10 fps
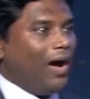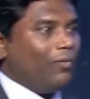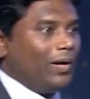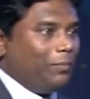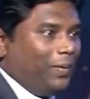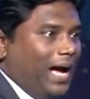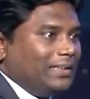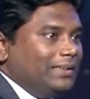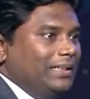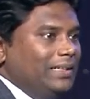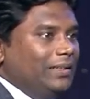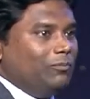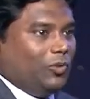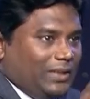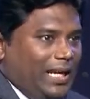அவங்கள பார்த்து
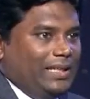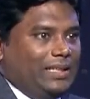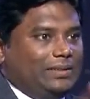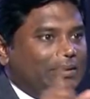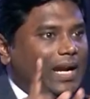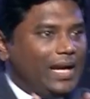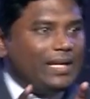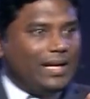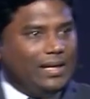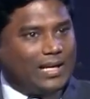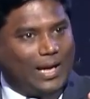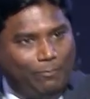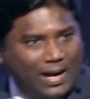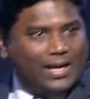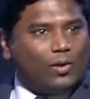முதல்ல இதை தேடுங்கன்னு
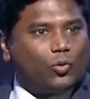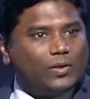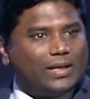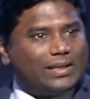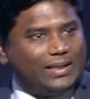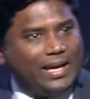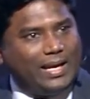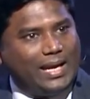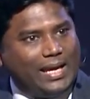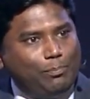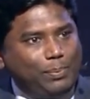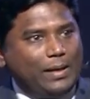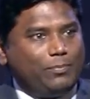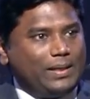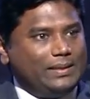கமாண்டாக கொடுக்கறதே என்ன
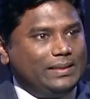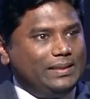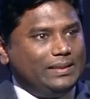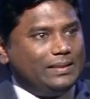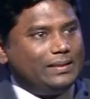இம்ப்ளை பண்ணுது